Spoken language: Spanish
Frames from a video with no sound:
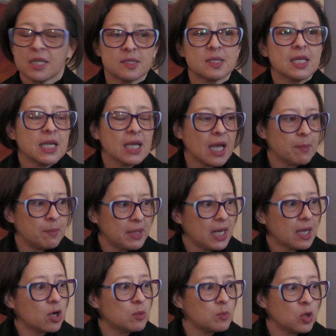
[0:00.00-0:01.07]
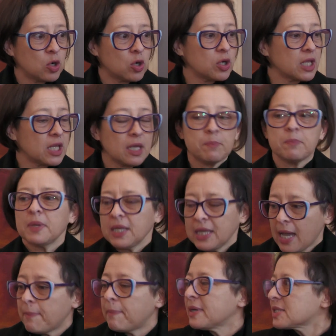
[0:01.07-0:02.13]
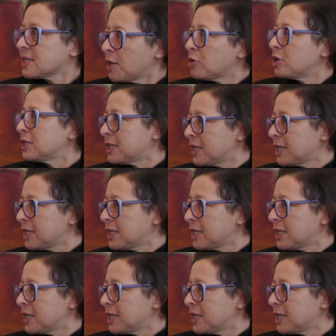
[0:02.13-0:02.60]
y sigue, mira como, y, ha pasado el